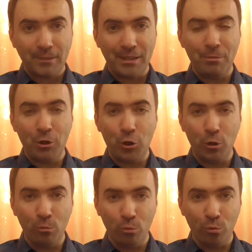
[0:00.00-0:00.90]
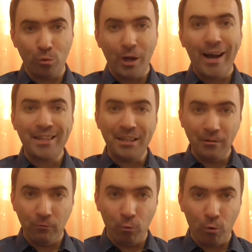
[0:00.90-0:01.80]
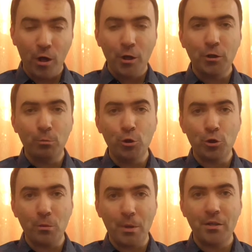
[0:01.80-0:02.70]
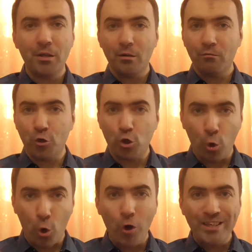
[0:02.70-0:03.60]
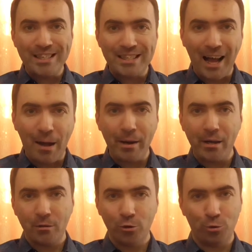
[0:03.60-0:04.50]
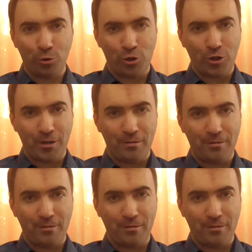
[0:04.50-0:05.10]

И именно Ему, от Него ты будешь иметь все самое лучшее.